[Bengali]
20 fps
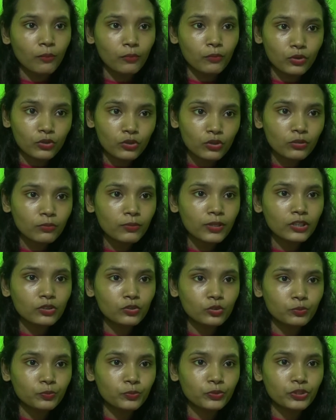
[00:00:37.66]
মঙ্গলবার
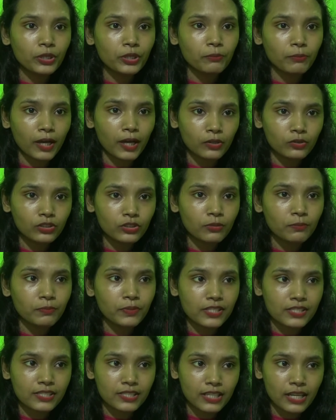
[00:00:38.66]
দুপুরে মাগুরা
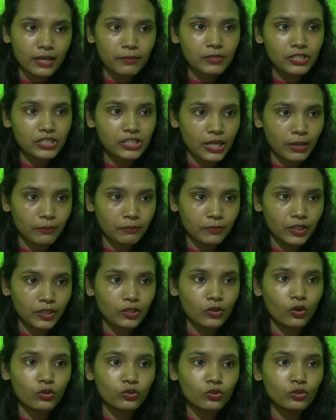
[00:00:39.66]
প্রেস ক্লাবের সামনে
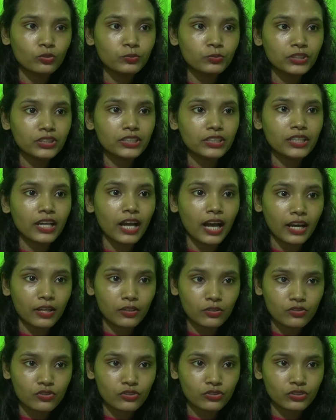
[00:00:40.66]
গণকমিটির
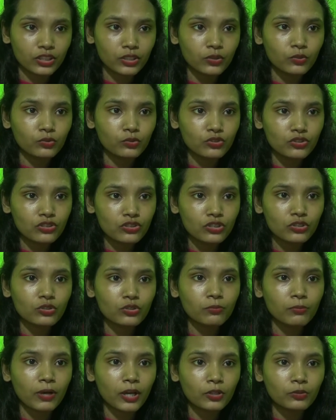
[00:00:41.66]
আয়োজনে অনুষ্ঠিত
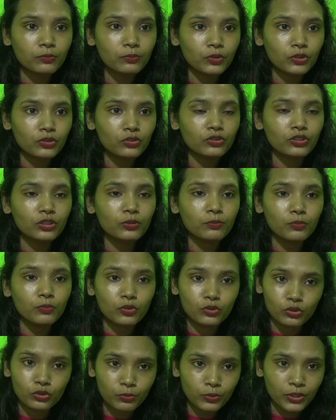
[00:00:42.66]
মানববন্ধনে
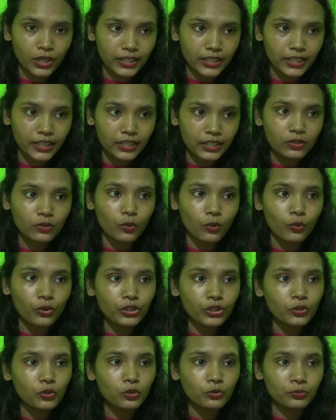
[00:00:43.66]
বক্তব্য রাখেন
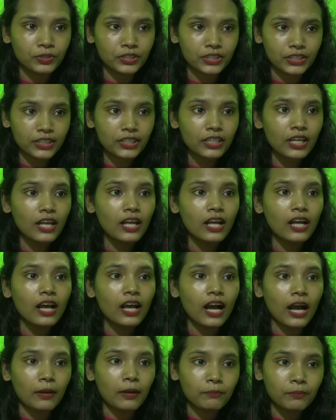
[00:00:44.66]
ওই কমিটির
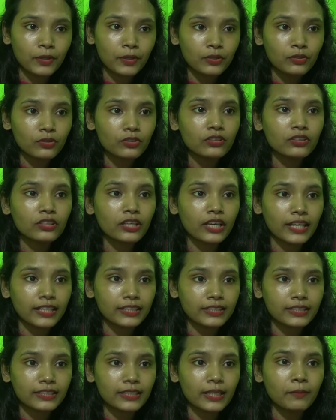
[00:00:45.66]
আহ্বায়ক
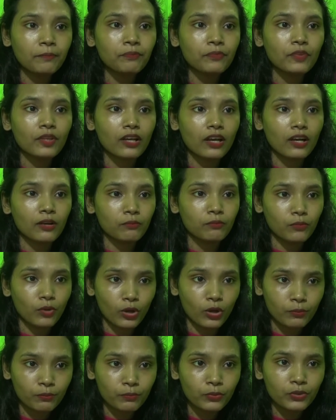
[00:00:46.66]
এটিএম
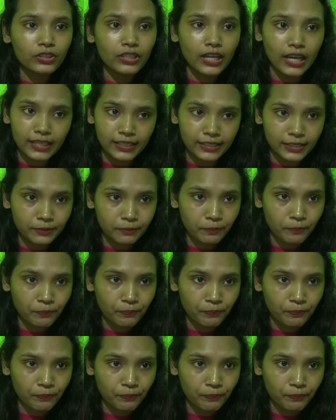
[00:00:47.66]
মোহাম্মদ আলী